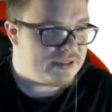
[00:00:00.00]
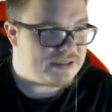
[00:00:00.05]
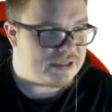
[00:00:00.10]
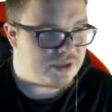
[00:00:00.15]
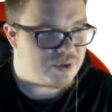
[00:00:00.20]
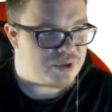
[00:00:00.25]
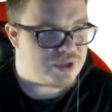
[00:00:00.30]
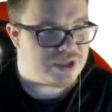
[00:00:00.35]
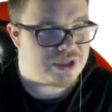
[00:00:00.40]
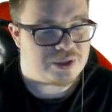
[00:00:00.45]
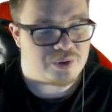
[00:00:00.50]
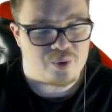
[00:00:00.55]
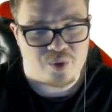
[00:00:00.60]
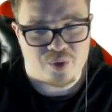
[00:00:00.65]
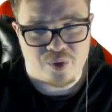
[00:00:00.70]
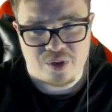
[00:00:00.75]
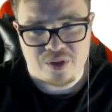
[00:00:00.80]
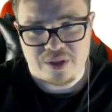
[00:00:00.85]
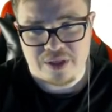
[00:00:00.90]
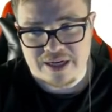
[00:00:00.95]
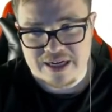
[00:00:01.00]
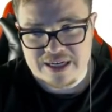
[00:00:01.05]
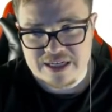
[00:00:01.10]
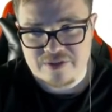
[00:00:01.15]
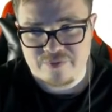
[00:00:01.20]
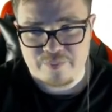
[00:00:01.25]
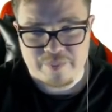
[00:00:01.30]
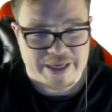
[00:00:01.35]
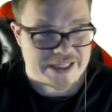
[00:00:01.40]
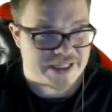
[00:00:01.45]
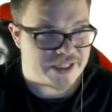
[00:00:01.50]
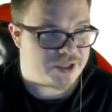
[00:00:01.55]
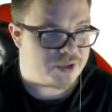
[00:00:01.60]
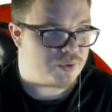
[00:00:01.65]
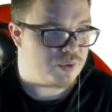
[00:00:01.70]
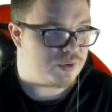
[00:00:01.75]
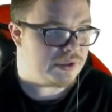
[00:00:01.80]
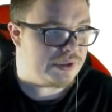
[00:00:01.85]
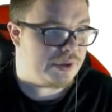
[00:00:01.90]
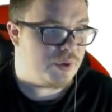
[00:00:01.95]
Наносит урон раз в 5
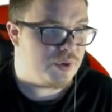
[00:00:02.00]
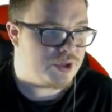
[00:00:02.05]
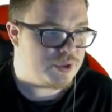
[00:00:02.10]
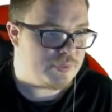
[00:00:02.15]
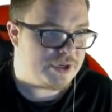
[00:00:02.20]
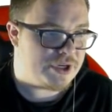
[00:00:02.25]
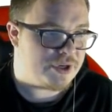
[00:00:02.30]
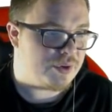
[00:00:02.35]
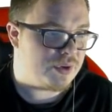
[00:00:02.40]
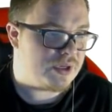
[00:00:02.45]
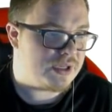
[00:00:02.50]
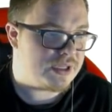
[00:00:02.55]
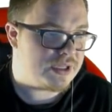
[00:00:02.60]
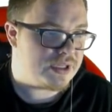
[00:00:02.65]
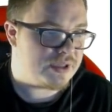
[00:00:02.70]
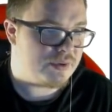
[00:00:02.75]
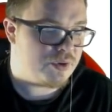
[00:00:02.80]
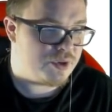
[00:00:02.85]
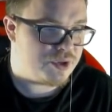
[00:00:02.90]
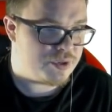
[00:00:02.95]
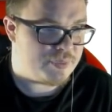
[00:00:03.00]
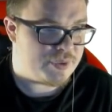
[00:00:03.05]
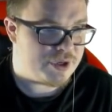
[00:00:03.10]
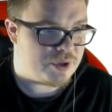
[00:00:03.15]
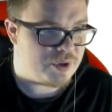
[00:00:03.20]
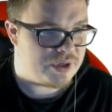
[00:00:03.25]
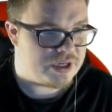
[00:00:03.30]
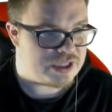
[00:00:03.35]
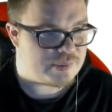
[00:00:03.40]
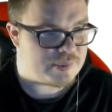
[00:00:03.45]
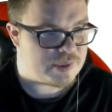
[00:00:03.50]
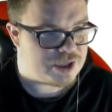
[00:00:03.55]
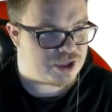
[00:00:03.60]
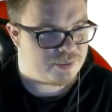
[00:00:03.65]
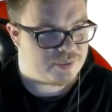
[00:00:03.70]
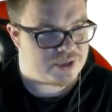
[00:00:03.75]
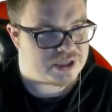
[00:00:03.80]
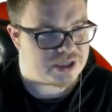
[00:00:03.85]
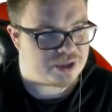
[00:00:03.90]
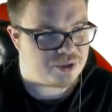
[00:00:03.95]
секунд. Очень, прикольный, очень прикольная
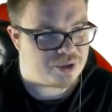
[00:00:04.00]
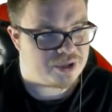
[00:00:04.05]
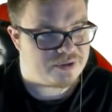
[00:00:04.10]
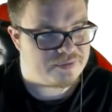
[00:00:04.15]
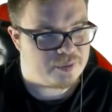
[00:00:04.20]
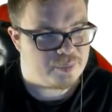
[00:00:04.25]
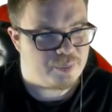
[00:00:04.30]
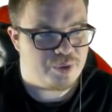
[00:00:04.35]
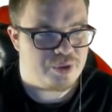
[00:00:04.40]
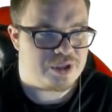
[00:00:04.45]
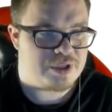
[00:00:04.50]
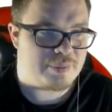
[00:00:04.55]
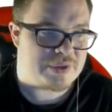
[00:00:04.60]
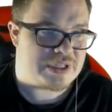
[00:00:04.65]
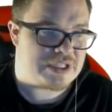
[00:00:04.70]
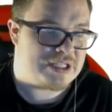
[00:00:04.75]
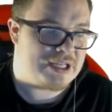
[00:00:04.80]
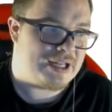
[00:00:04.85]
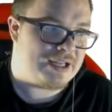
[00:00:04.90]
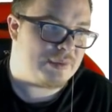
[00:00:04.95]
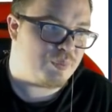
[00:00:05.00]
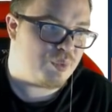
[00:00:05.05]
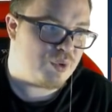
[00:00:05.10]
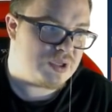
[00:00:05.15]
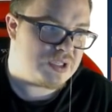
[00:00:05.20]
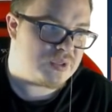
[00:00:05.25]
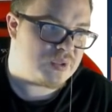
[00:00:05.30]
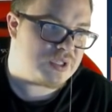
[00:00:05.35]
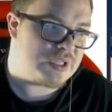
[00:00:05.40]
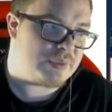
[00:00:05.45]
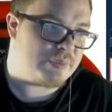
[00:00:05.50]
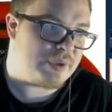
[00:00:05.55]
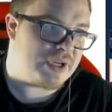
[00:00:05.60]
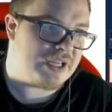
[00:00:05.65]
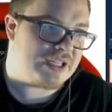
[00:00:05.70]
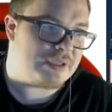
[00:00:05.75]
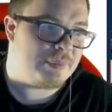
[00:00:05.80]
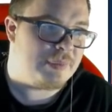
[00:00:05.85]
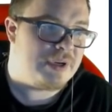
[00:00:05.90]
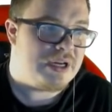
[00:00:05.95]
способность, которой вы будете постоянно пользоваться,
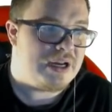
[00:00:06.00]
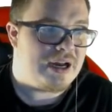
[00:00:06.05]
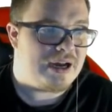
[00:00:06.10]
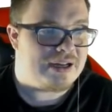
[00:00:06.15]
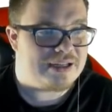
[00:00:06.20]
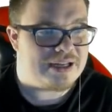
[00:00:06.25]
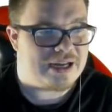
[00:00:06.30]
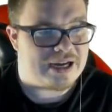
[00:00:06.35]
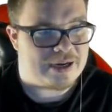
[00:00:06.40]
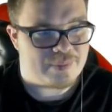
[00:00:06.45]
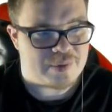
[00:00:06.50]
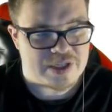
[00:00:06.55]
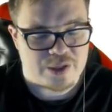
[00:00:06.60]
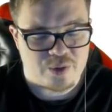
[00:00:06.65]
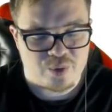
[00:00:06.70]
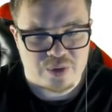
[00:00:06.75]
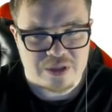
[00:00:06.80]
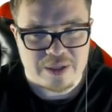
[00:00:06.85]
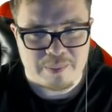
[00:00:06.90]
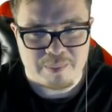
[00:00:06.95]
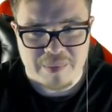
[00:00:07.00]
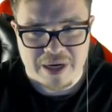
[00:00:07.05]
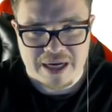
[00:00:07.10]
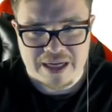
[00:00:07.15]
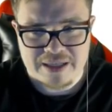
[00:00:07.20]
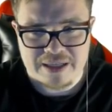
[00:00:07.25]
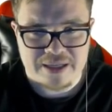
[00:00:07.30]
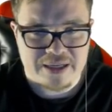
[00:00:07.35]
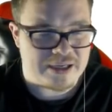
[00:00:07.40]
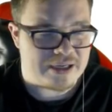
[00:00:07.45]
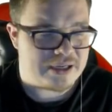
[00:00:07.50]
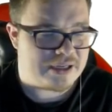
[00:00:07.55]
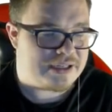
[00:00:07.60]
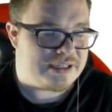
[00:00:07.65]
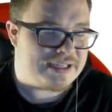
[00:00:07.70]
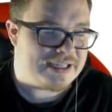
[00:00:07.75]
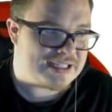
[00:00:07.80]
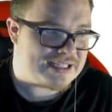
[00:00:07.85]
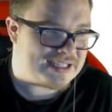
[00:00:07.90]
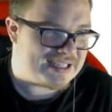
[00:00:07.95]
при этом она абсолютно мана
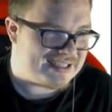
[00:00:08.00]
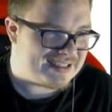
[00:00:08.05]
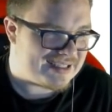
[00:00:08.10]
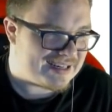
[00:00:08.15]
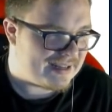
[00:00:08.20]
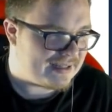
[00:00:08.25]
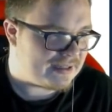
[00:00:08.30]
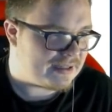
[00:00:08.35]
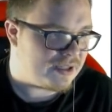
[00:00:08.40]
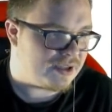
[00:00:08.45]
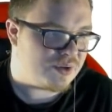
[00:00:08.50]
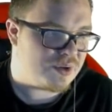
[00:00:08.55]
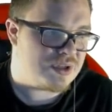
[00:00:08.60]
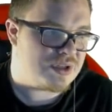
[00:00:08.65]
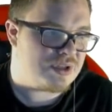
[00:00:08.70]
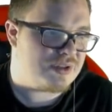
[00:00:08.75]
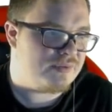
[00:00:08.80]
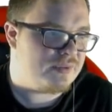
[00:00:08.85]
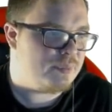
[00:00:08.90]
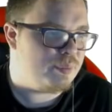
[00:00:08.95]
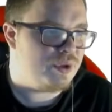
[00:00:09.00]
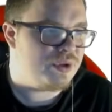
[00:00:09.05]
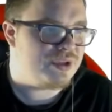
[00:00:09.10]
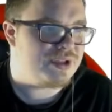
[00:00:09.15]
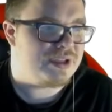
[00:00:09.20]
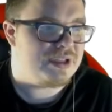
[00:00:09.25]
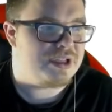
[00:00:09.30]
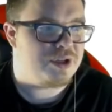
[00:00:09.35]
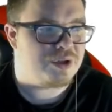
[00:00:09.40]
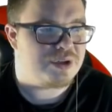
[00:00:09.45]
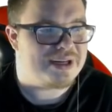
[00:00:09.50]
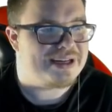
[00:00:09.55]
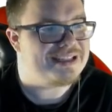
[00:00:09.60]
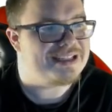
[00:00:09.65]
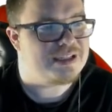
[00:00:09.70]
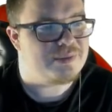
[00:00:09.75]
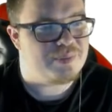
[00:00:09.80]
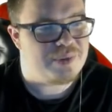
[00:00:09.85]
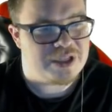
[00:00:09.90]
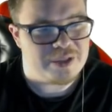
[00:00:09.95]
не затратна, то есть вы будете на нее
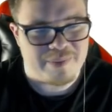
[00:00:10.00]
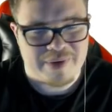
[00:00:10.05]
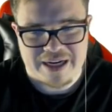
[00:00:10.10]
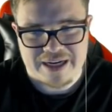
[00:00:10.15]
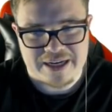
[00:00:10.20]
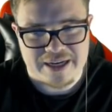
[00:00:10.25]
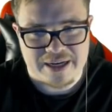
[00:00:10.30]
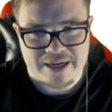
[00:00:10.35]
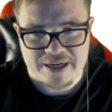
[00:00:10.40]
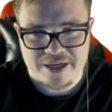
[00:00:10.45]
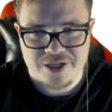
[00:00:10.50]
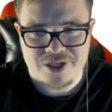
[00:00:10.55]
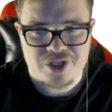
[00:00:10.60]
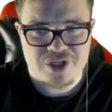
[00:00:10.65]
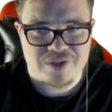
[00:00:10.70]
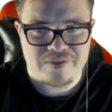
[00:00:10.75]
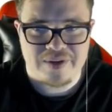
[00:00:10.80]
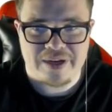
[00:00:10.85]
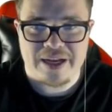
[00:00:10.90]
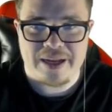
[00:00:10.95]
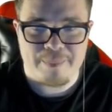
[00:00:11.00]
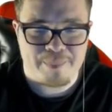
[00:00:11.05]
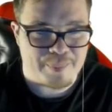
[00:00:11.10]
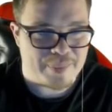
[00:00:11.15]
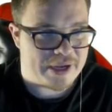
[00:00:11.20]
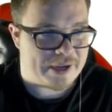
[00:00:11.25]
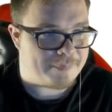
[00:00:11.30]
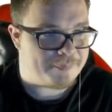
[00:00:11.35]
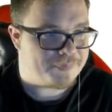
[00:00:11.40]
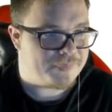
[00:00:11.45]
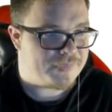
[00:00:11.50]
тратить минимальное количество МП.